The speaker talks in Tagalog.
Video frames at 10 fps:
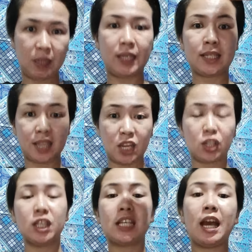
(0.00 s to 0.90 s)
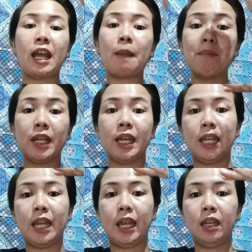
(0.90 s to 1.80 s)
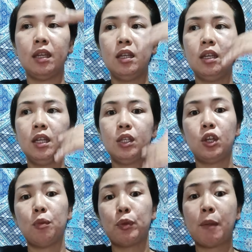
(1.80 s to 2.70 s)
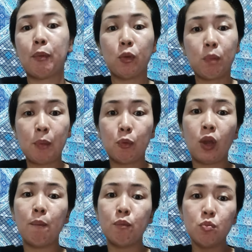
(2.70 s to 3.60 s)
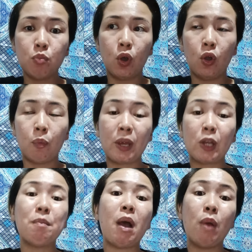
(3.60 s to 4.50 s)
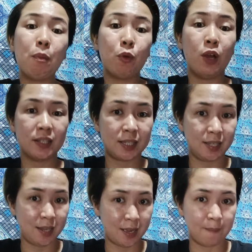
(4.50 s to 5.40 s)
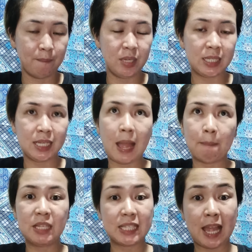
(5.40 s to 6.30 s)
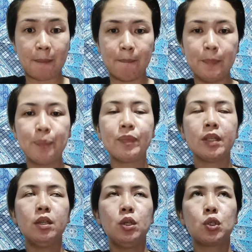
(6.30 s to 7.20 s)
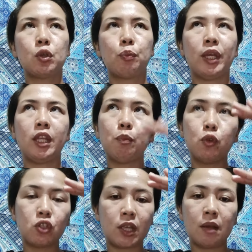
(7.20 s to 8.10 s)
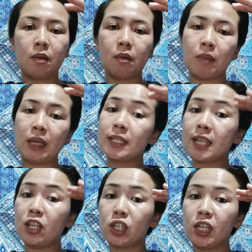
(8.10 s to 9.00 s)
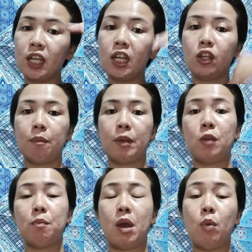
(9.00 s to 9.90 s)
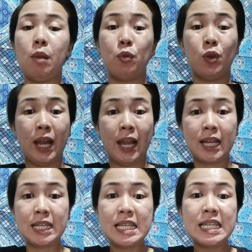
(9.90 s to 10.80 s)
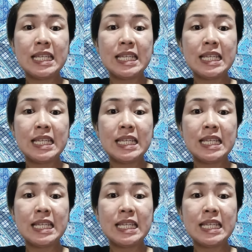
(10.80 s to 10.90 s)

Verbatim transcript: may extension sa harap na ganan. Yun, for approval po ang bubong, pero bawal po ang slab. Slab, slab. So, pwede po siyang may extension na ganon, pero bawal po ang